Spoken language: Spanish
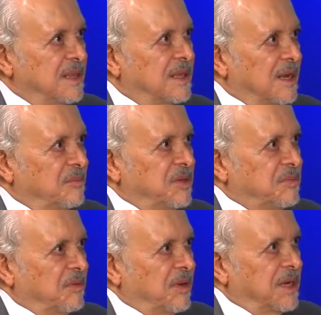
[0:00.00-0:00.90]
De la
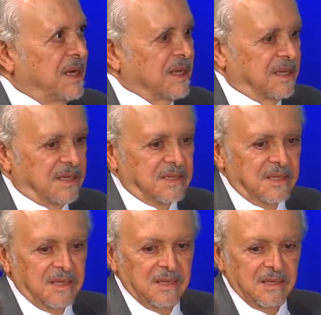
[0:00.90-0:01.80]
misma manera que
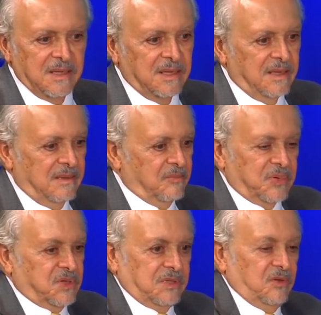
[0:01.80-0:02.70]
si
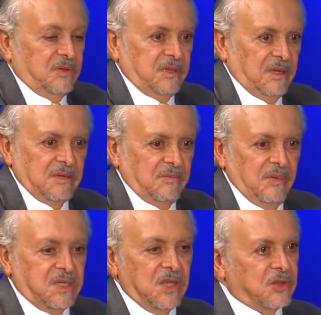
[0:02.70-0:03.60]
pues yo
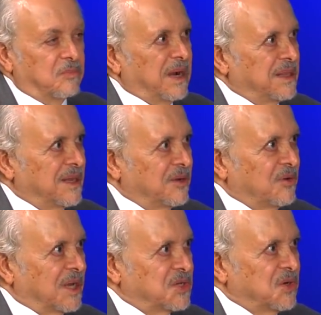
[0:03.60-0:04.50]
me siento mal del
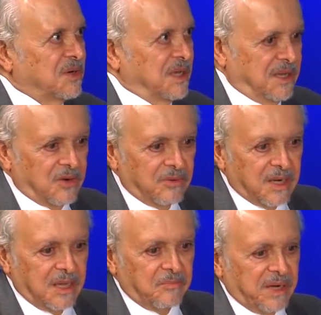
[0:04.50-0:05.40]
corazón y quiero
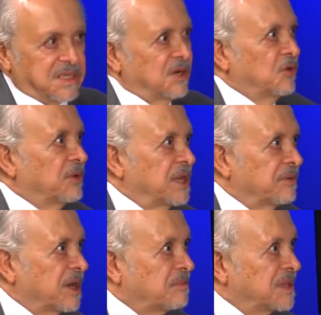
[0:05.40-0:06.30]
ver qué pasa, no voy a
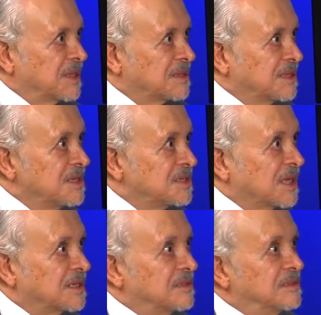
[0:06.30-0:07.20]
ver a mi dentista.